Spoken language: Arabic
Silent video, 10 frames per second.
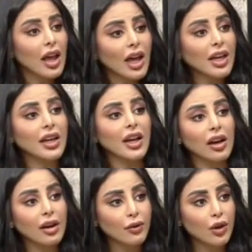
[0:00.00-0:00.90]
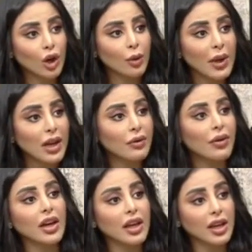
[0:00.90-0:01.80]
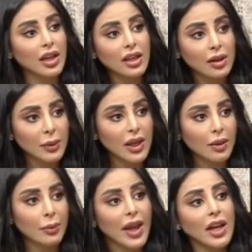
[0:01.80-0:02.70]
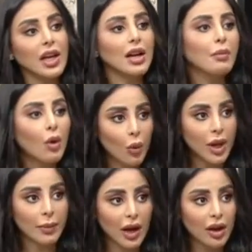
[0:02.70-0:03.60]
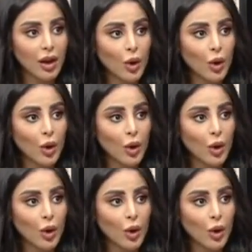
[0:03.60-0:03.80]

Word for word: خلينا نعرف لهم الفرق الكبير بين الموهبة